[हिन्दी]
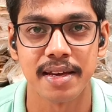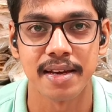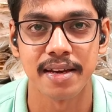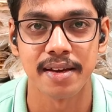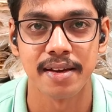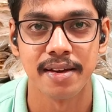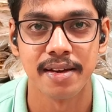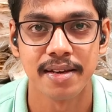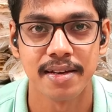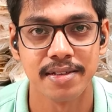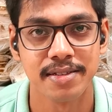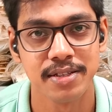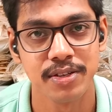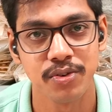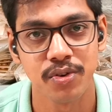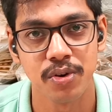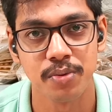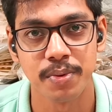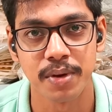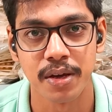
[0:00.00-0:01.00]
हैं किसी
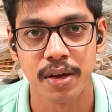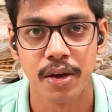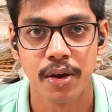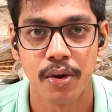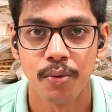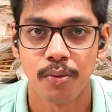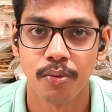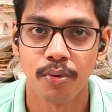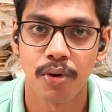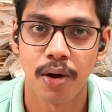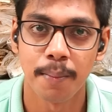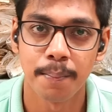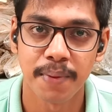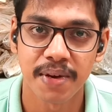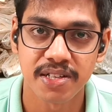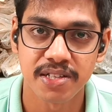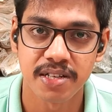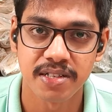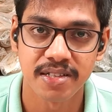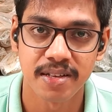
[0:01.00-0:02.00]
को भी वो आप
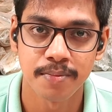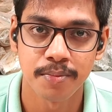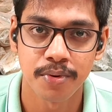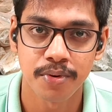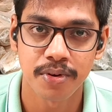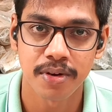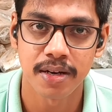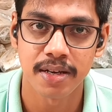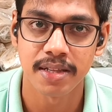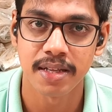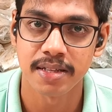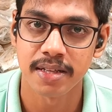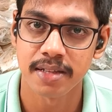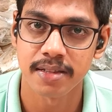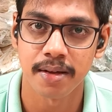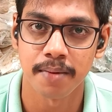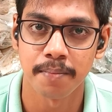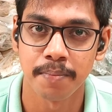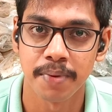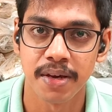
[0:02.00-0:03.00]
पिक्चर से बुक करते थे
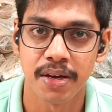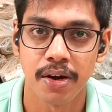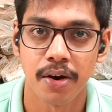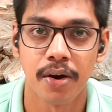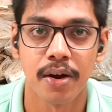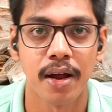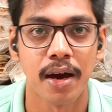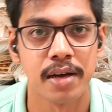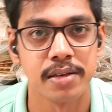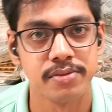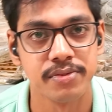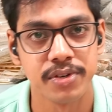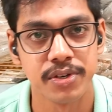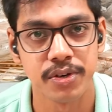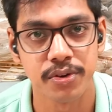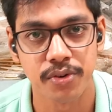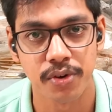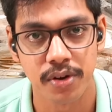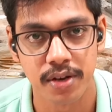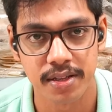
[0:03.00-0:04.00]
तब भी और आज वीडियो
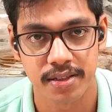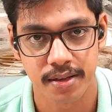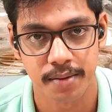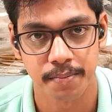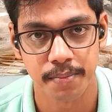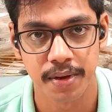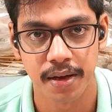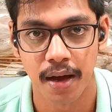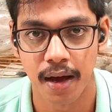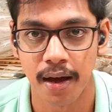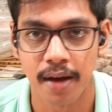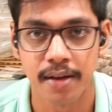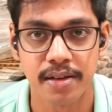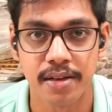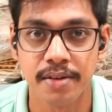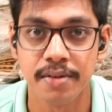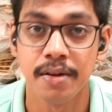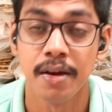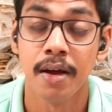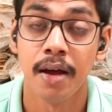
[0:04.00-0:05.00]
कॉल है तब
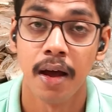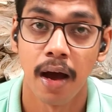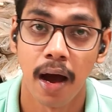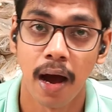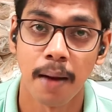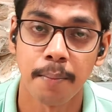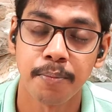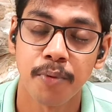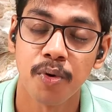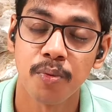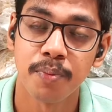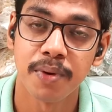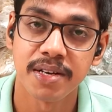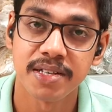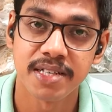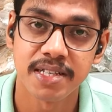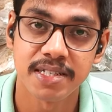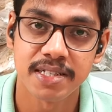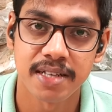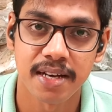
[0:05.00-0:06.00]
भी इस आपको
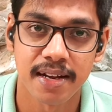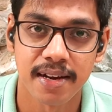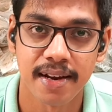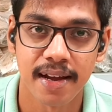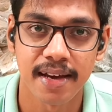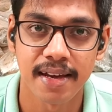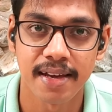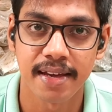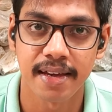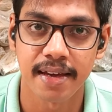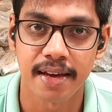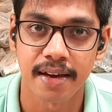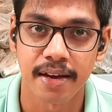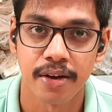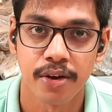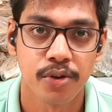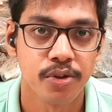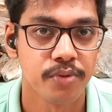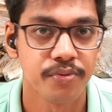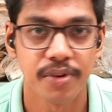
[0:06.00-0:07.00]
परचेज करना ही है
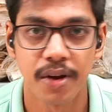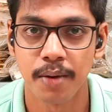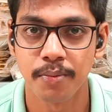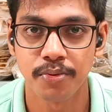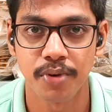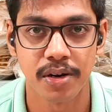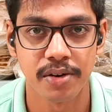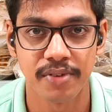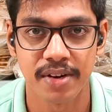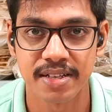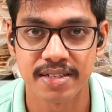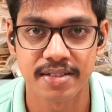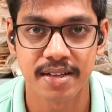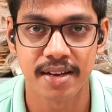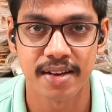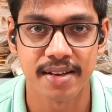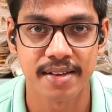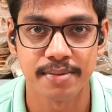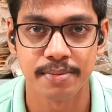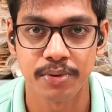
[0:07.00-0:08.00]
तो फिर आपको एडवांस
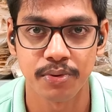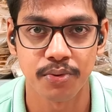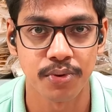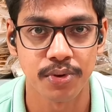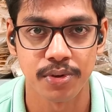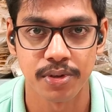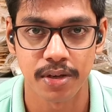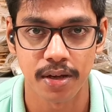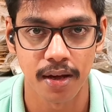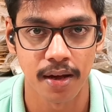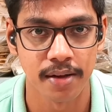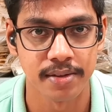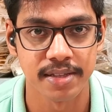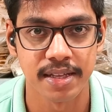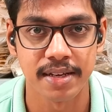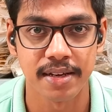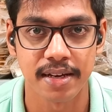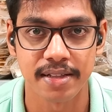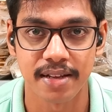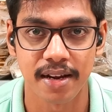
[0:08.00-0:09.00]
करने से कोई
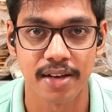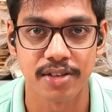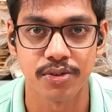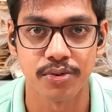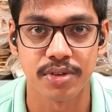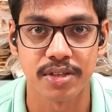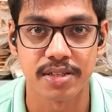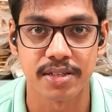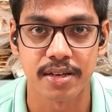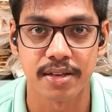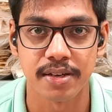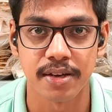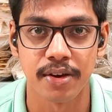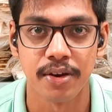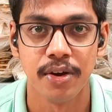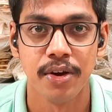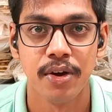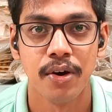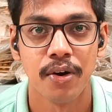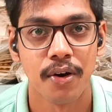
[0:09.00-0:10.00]
आर्थिक ऐतराज होनी चाहिए
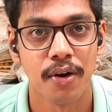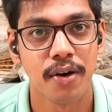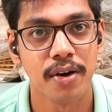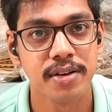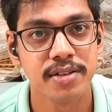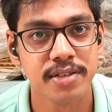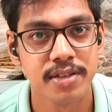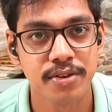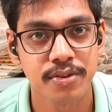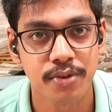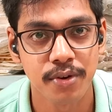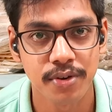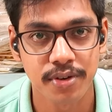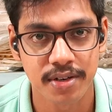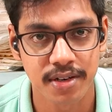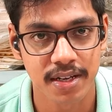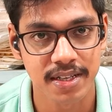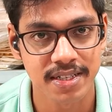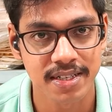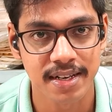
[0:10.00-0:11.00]
और जिनको
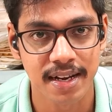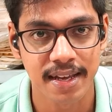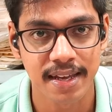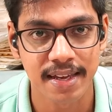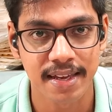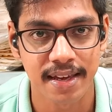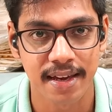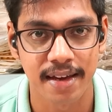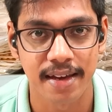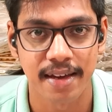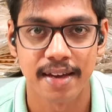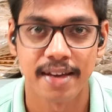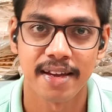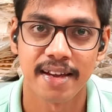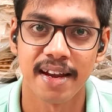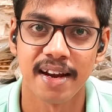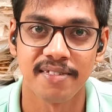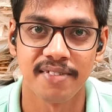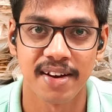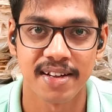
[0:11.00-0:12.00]
ट्रस्ट नहीं है कि
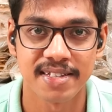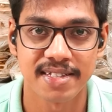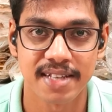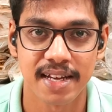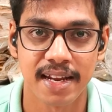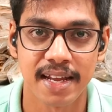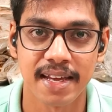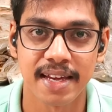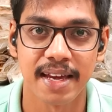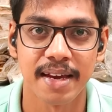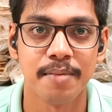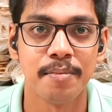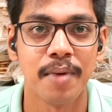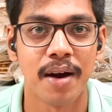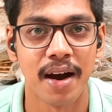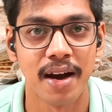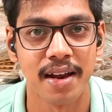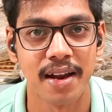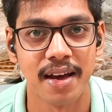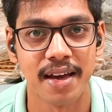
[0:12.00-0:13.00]
एडवांस करेंगे
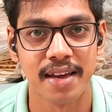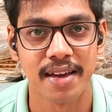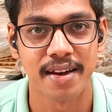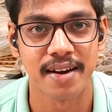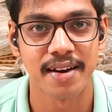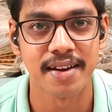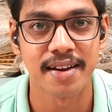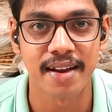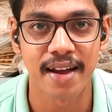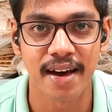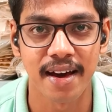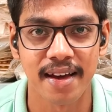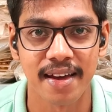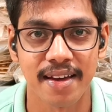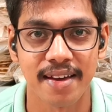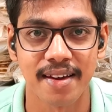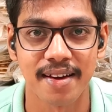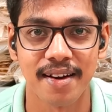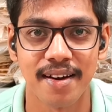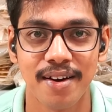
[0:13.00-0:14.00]
माल आएगा ना
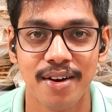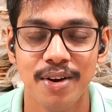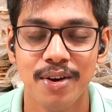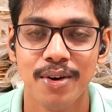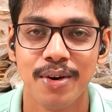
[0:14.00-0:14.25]
आएगा